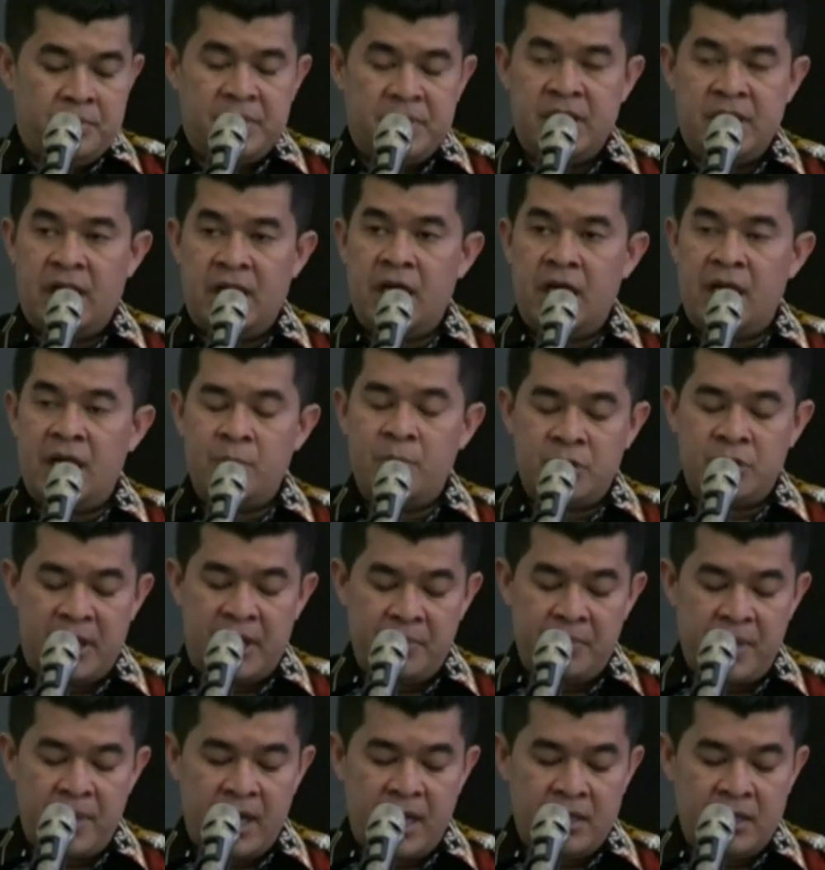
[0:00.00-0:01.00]
penyelenggaraan Nusa
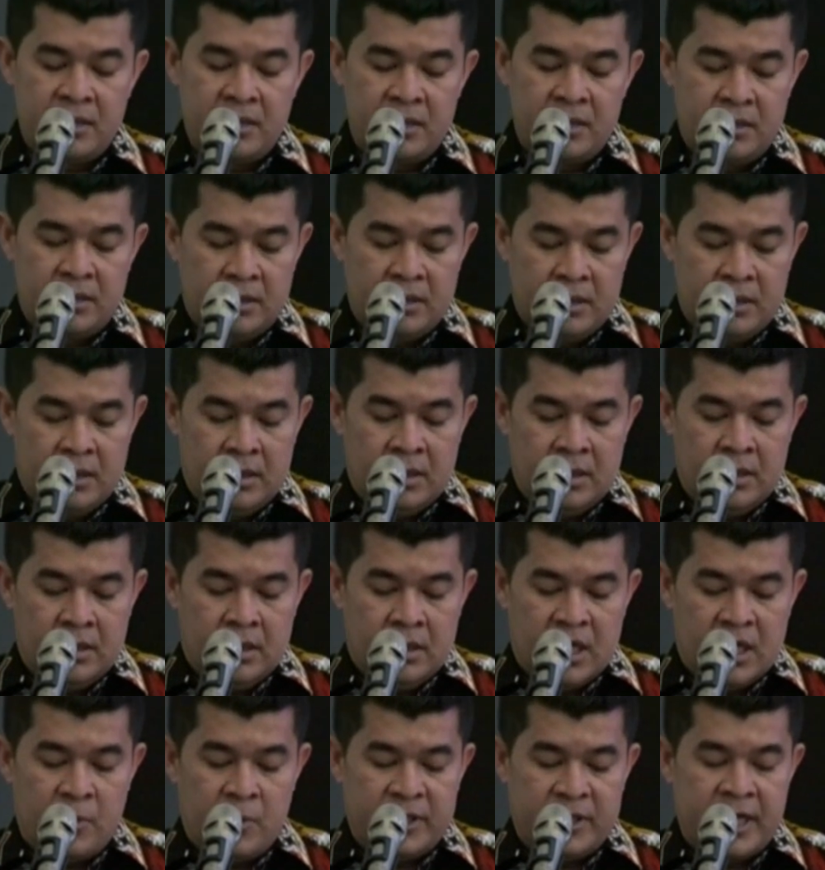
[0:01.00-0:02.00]
Embang
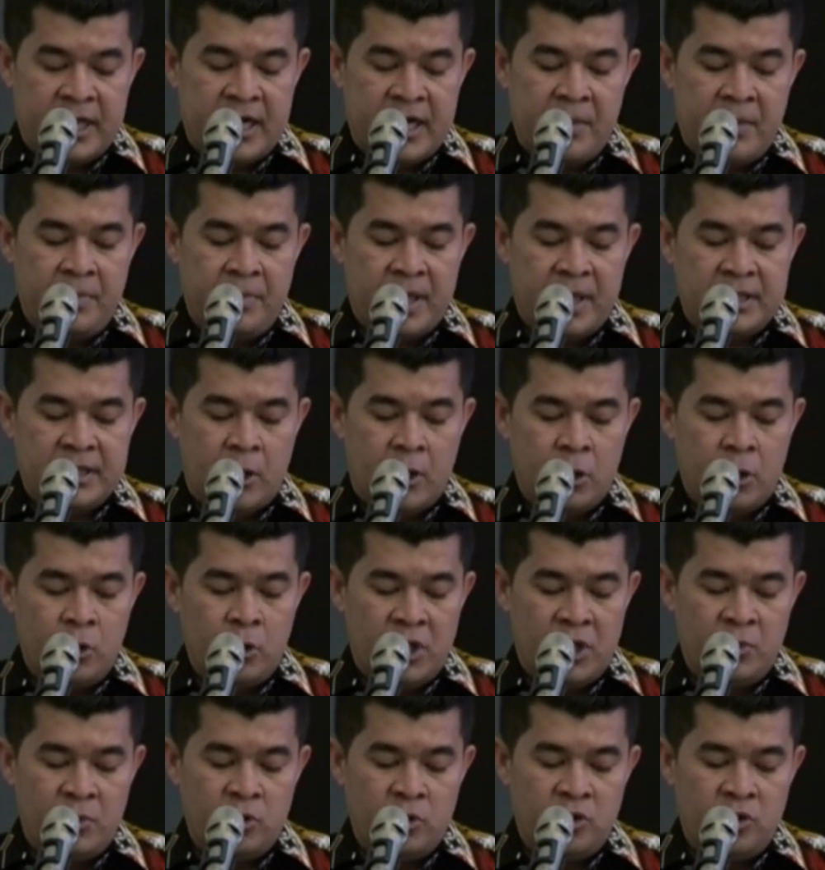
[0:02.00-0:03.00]
Kabupaten Kampar tahun
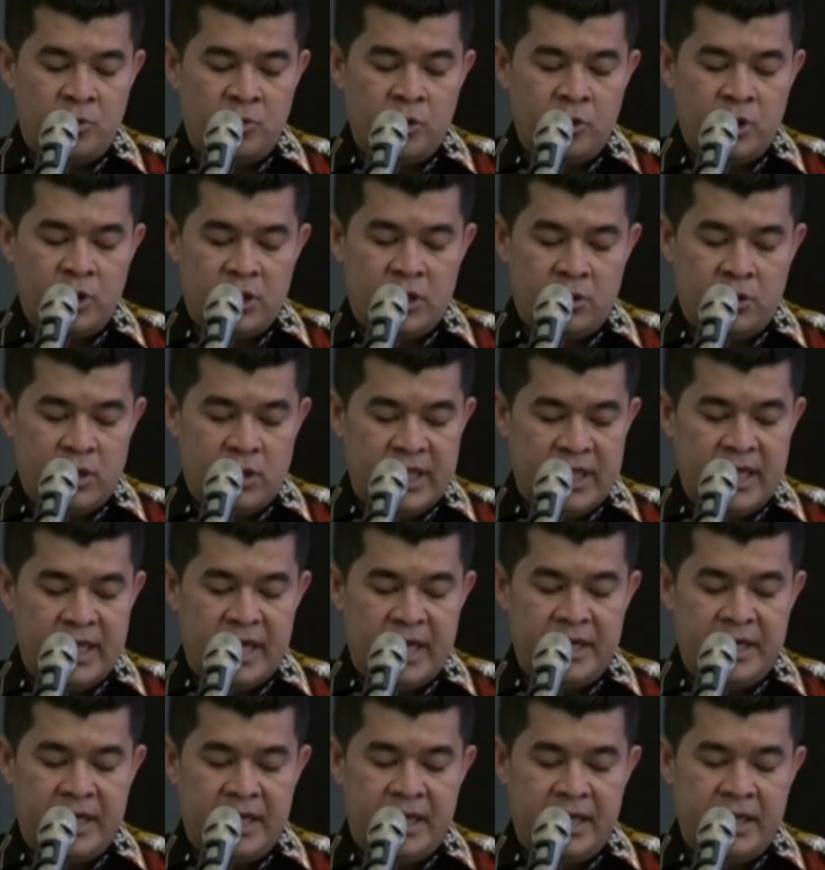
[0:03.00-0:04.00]
2023
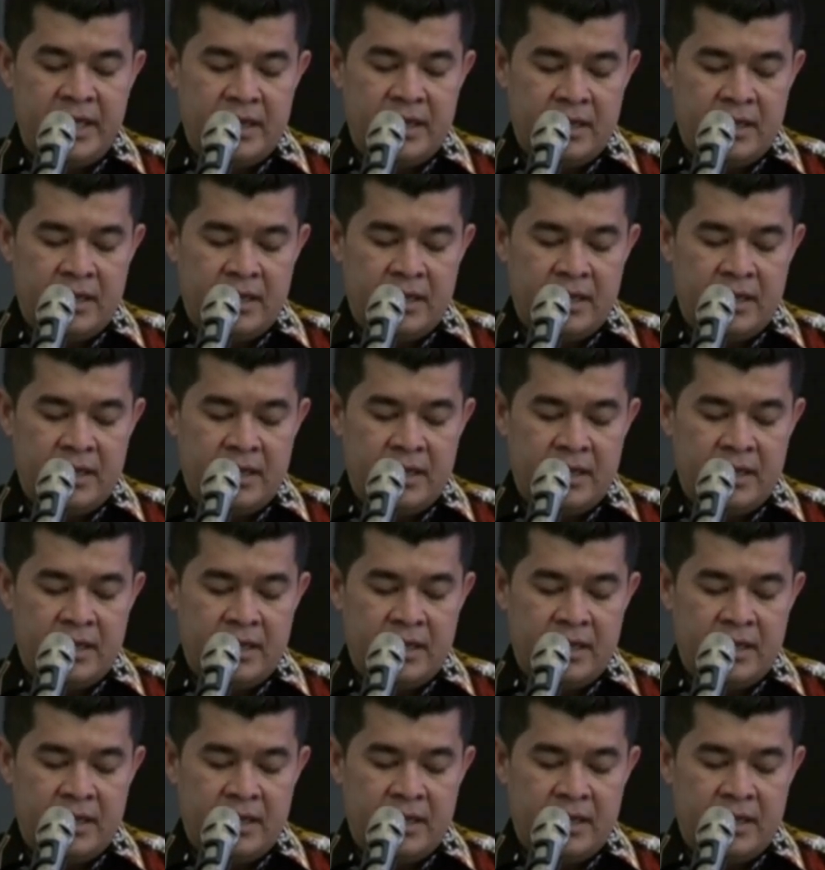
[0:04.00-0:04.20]
ini